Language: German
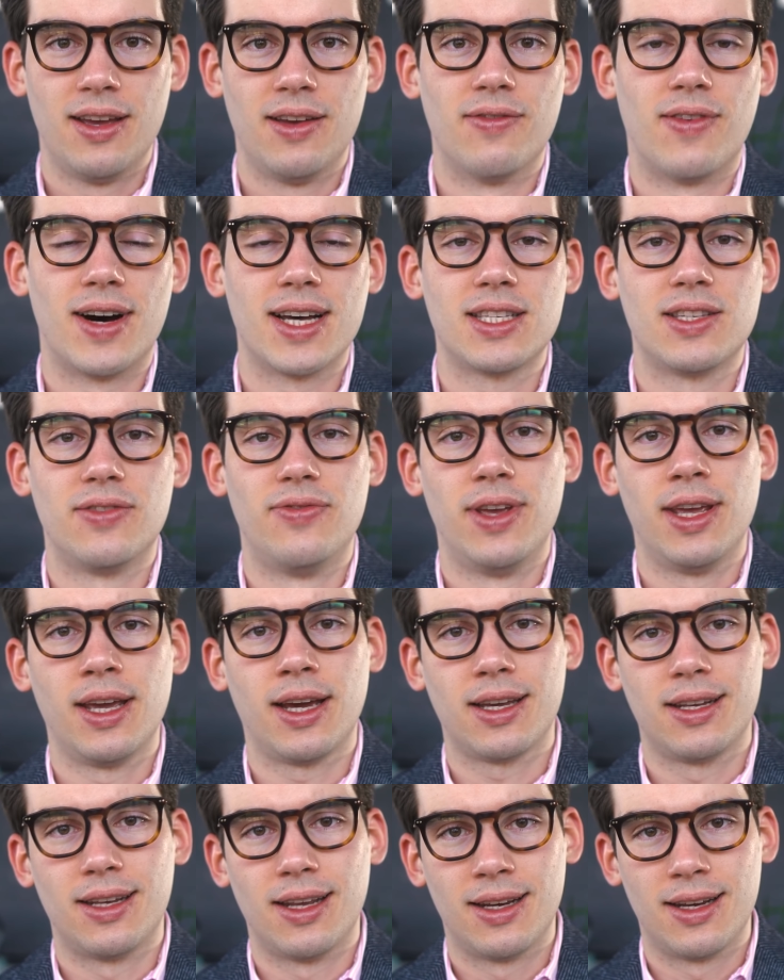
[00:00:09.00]
was
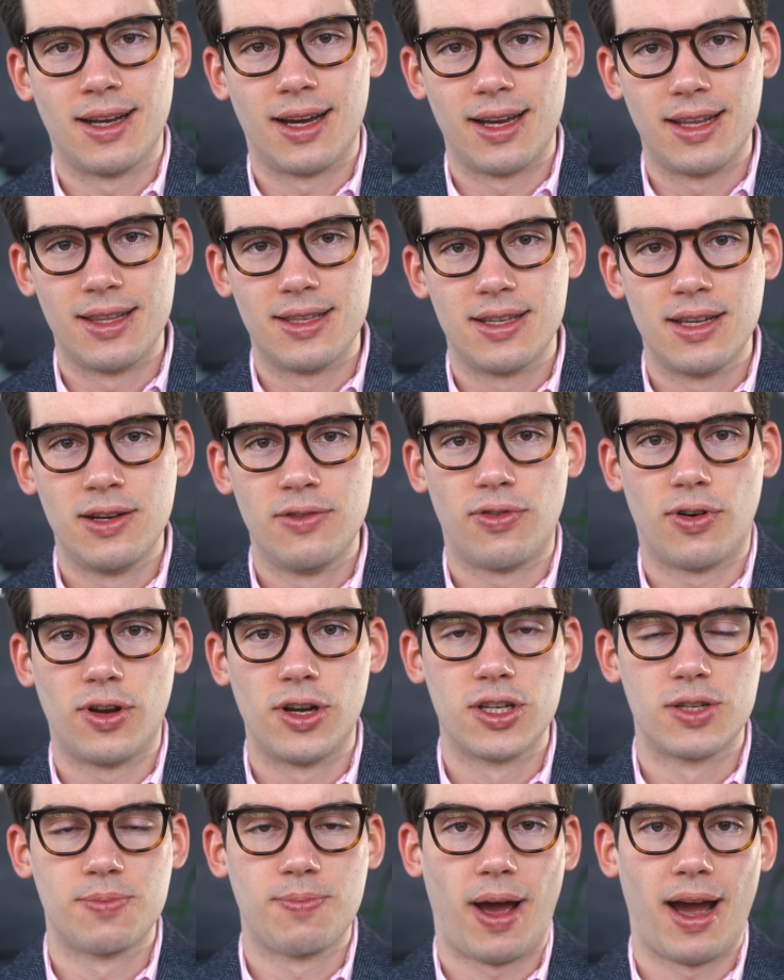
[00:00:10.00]
wäre denn ein
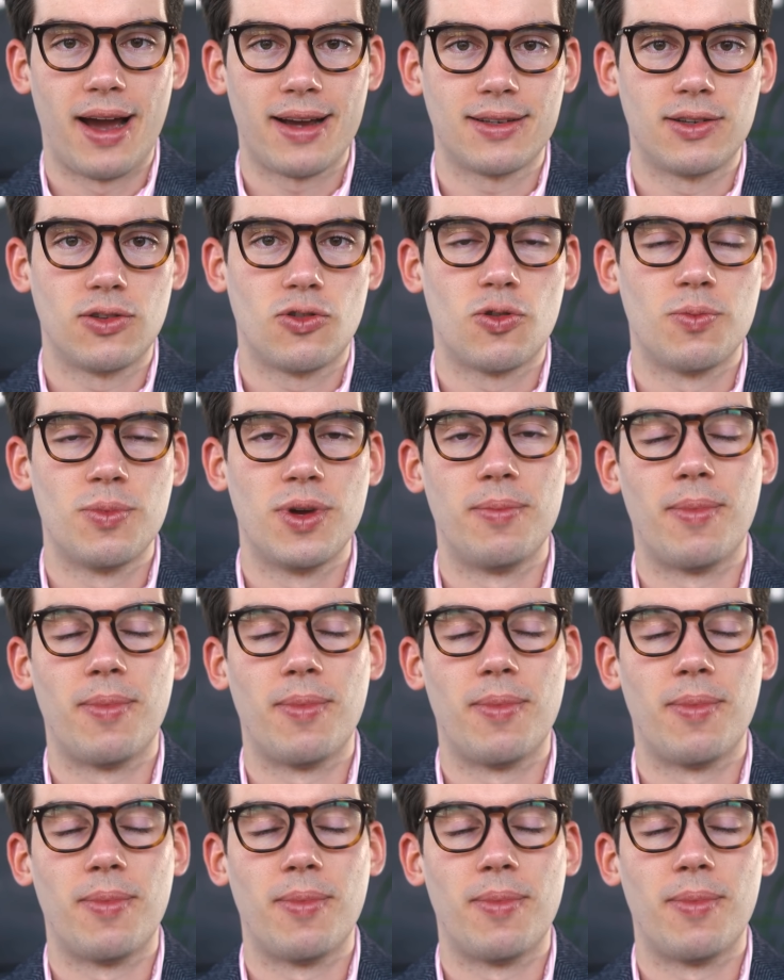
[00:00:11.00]
sinnvolles Praktikum